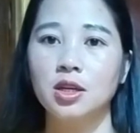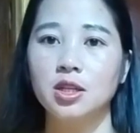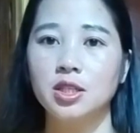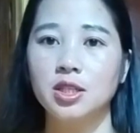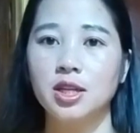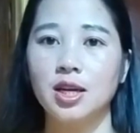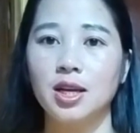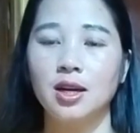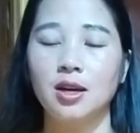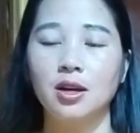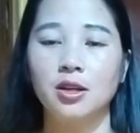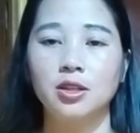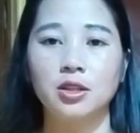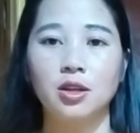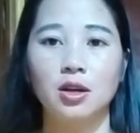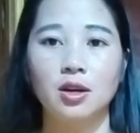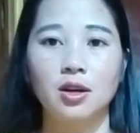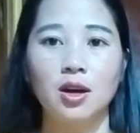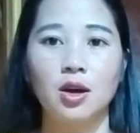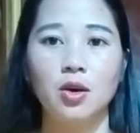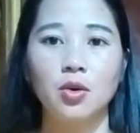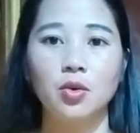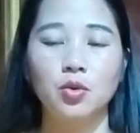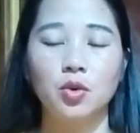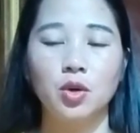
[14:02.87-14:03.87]
cho chế lọt cho
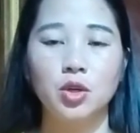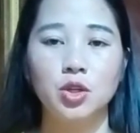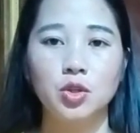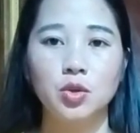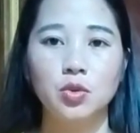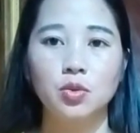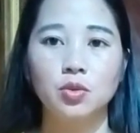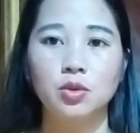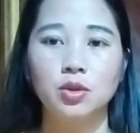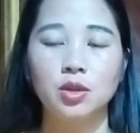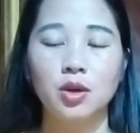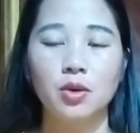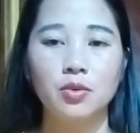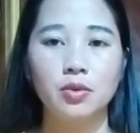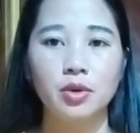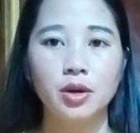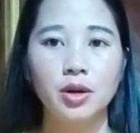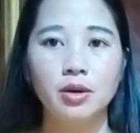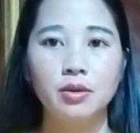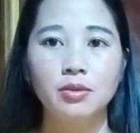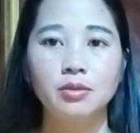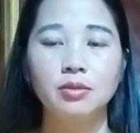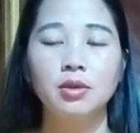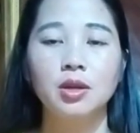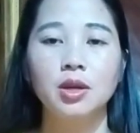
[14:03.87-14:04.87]
lâu vừa trụ tàu
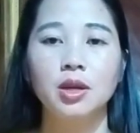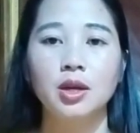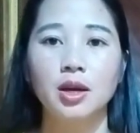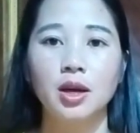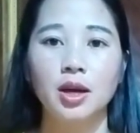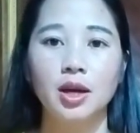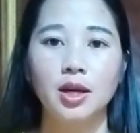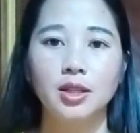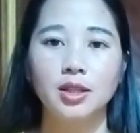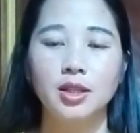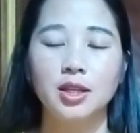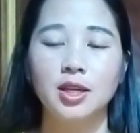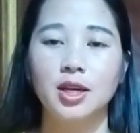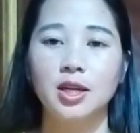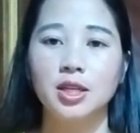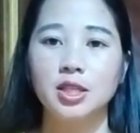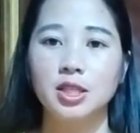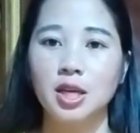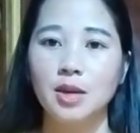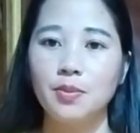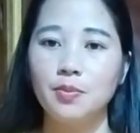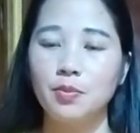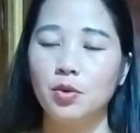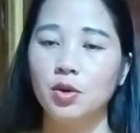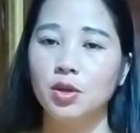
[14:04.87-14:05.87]
nông hai tiệt
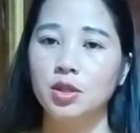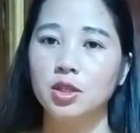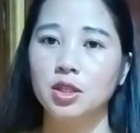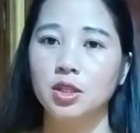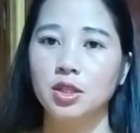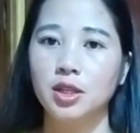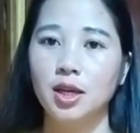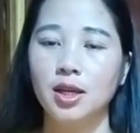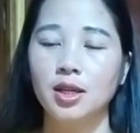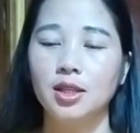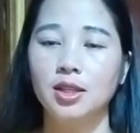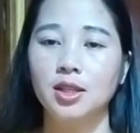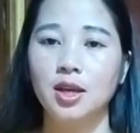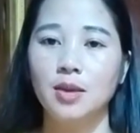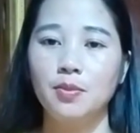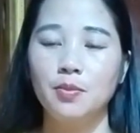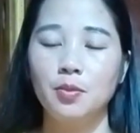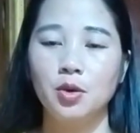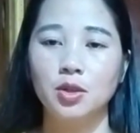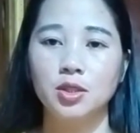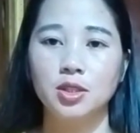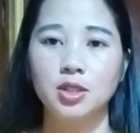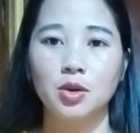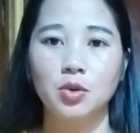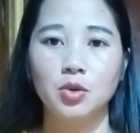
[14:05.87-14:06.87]
xếp bỏ sử dụng thiết
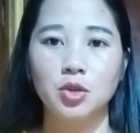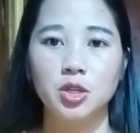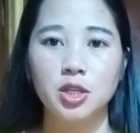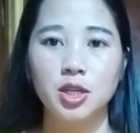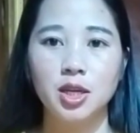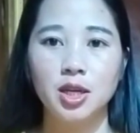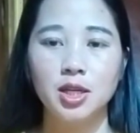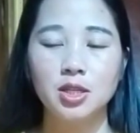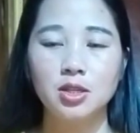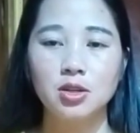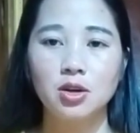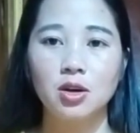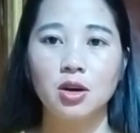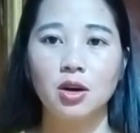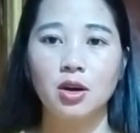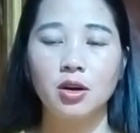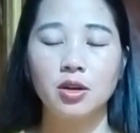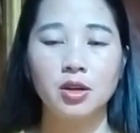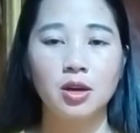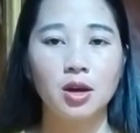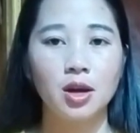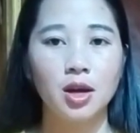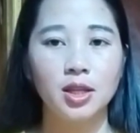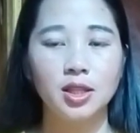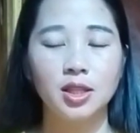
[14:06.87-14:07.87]
bỏ tàu xiết cho họ
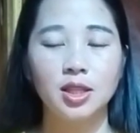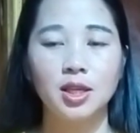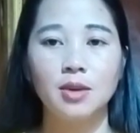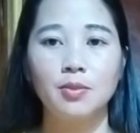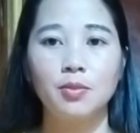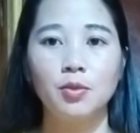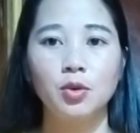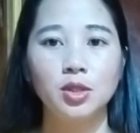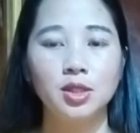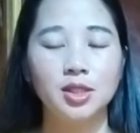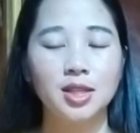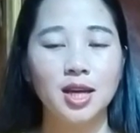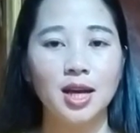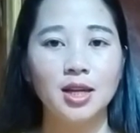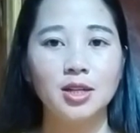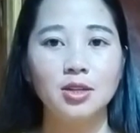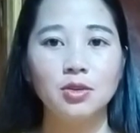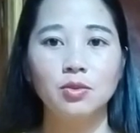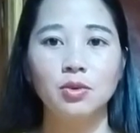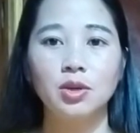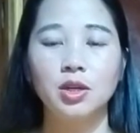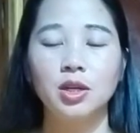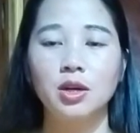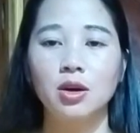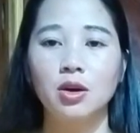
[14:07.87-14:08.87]
giờ hai tiệt mốt chá
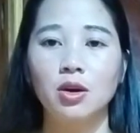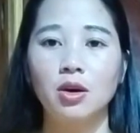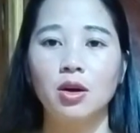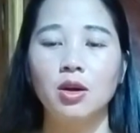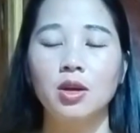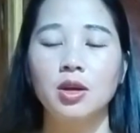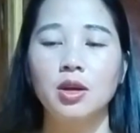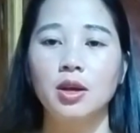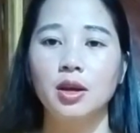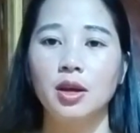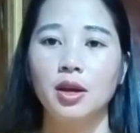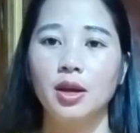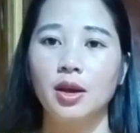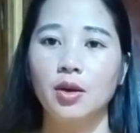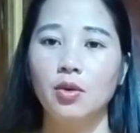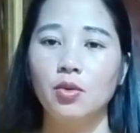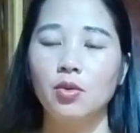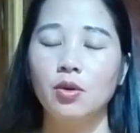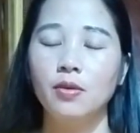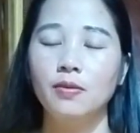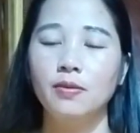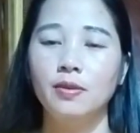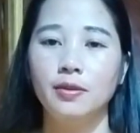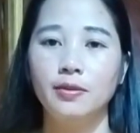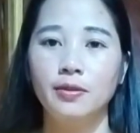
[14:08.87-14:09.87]
trong linh nọ em
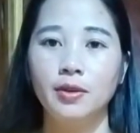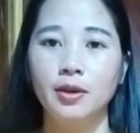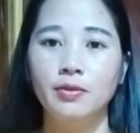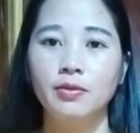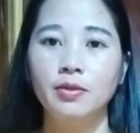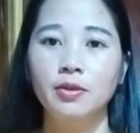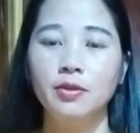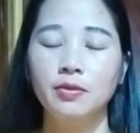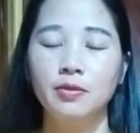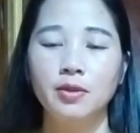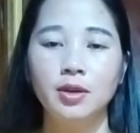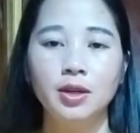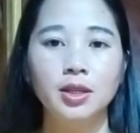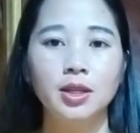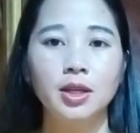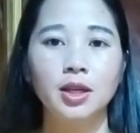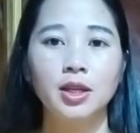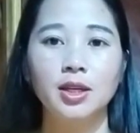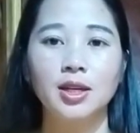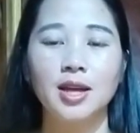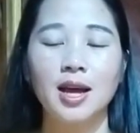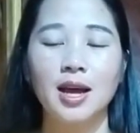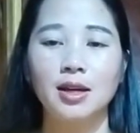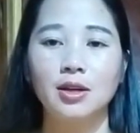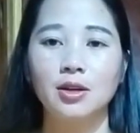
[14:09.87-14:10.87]
qua vì vì vư vư
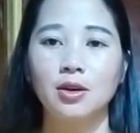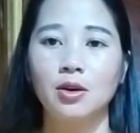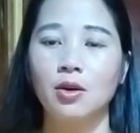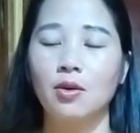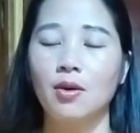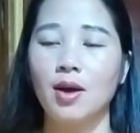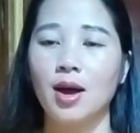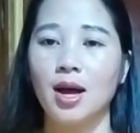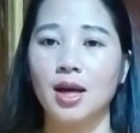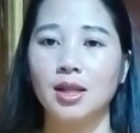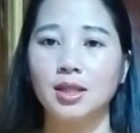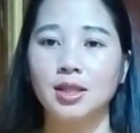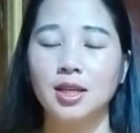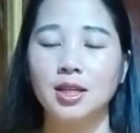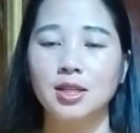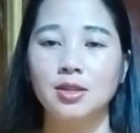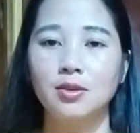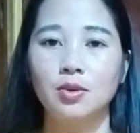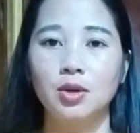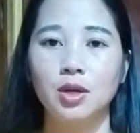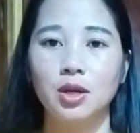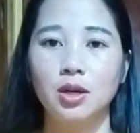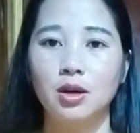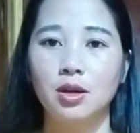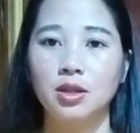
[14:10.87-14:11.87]
những đạt cho họ á tê
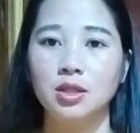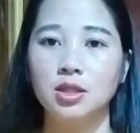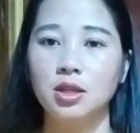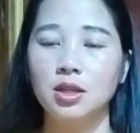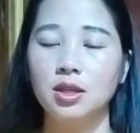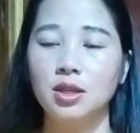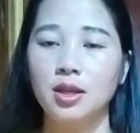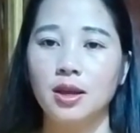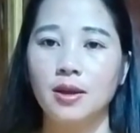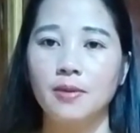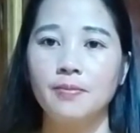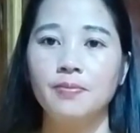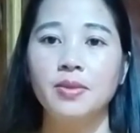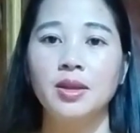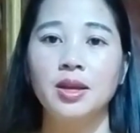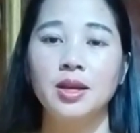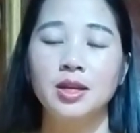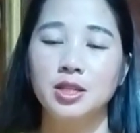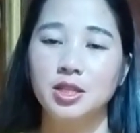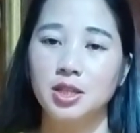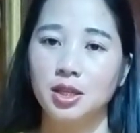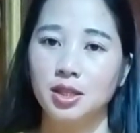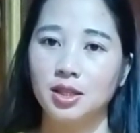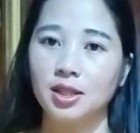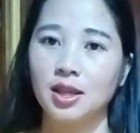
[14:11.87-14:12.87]
trong linh nọ sứ chế
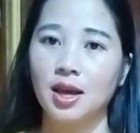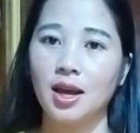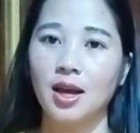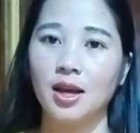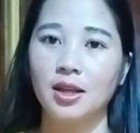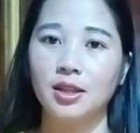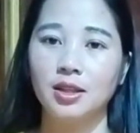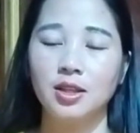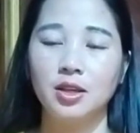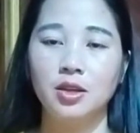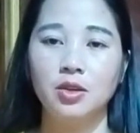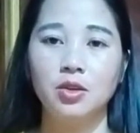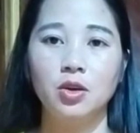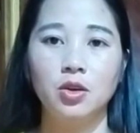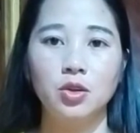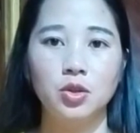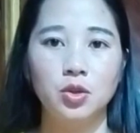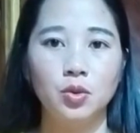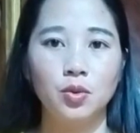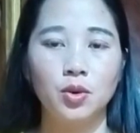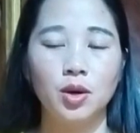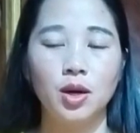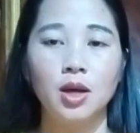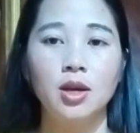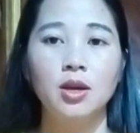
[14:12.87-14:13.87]
chỉ ta hai tiệt giờ
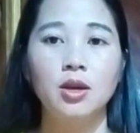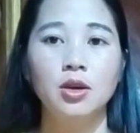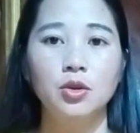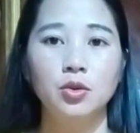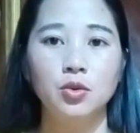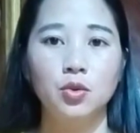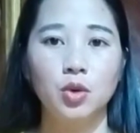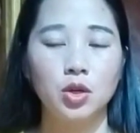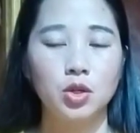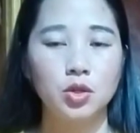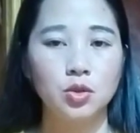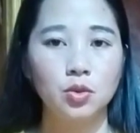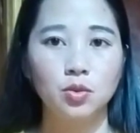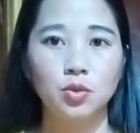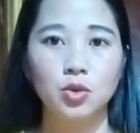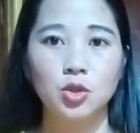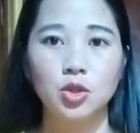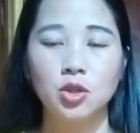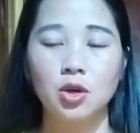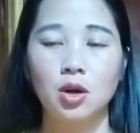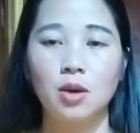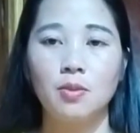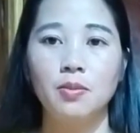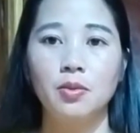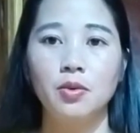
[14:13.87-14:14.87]
vừa vừa trụ
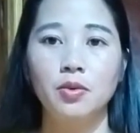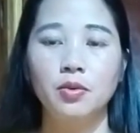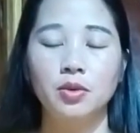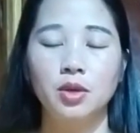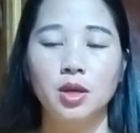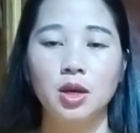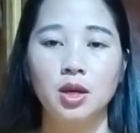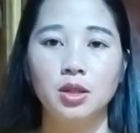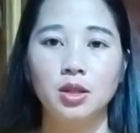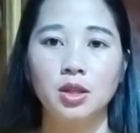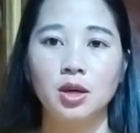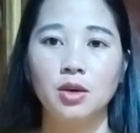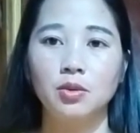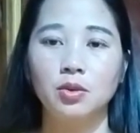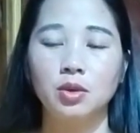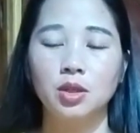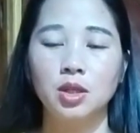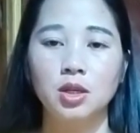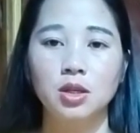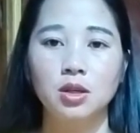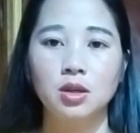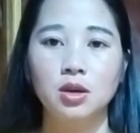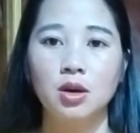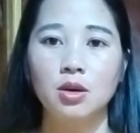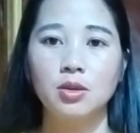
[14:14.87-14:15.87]
cho mù giờ thầu
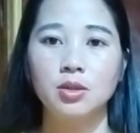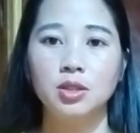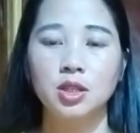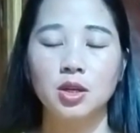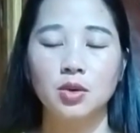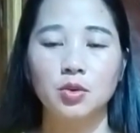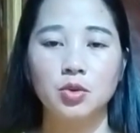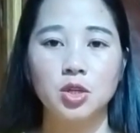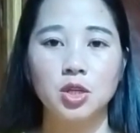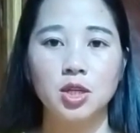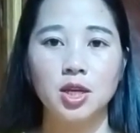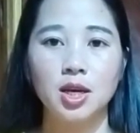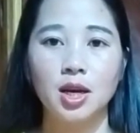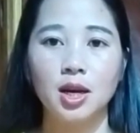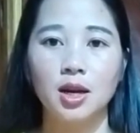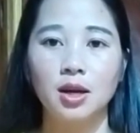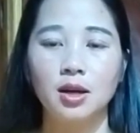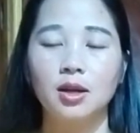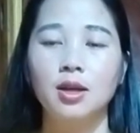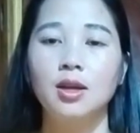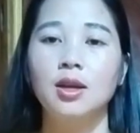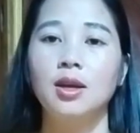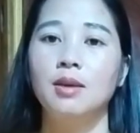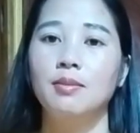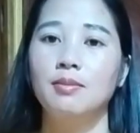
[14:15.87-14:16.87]
tư co tàu xiết
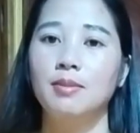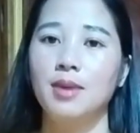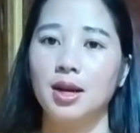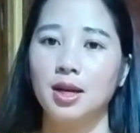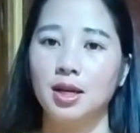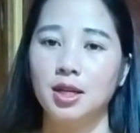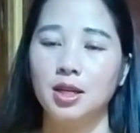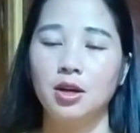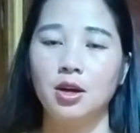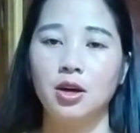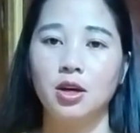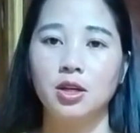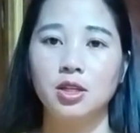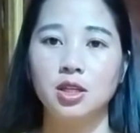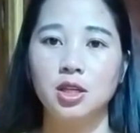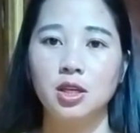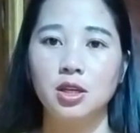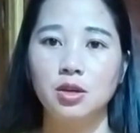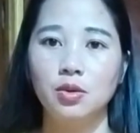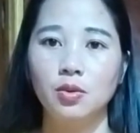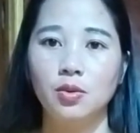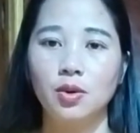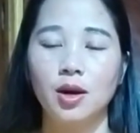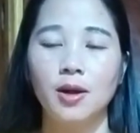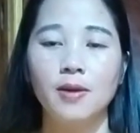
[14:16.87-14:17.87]
lợi mà li họ
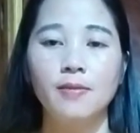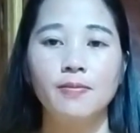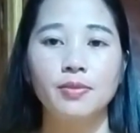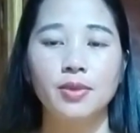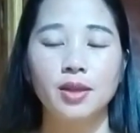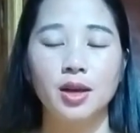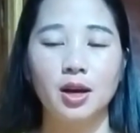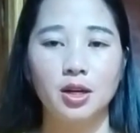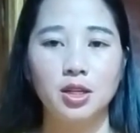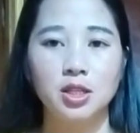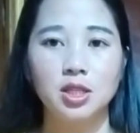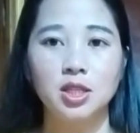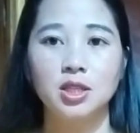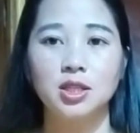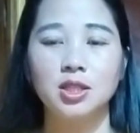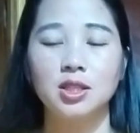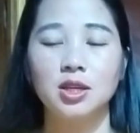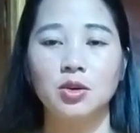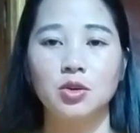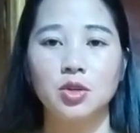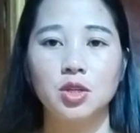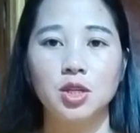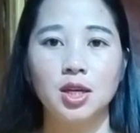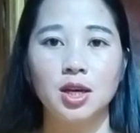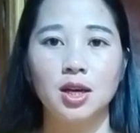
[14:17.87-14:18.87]
xí vừa họ chỉ
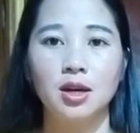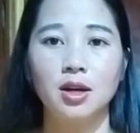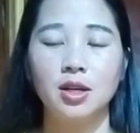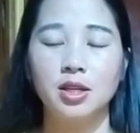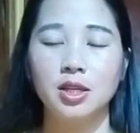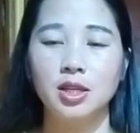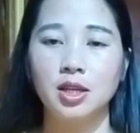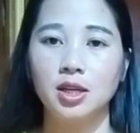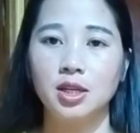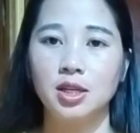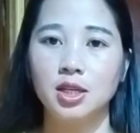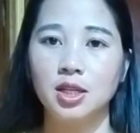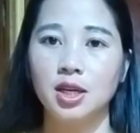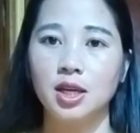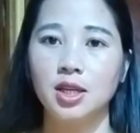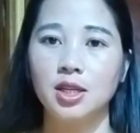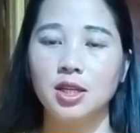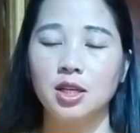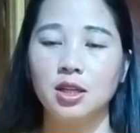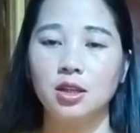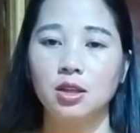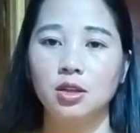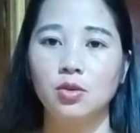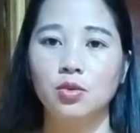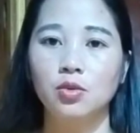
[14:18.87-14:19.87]
tàu xiết là nhiệt thiệt
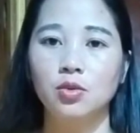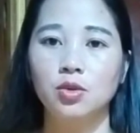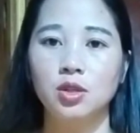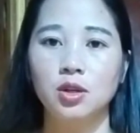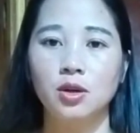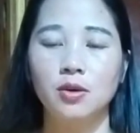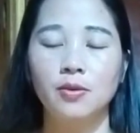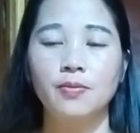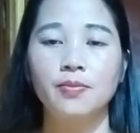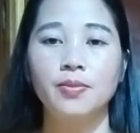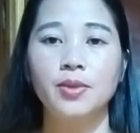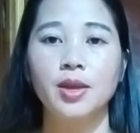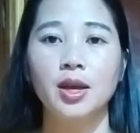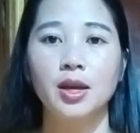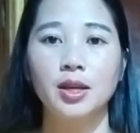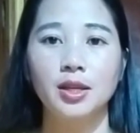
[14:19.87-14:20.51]
nhiệt tù rồng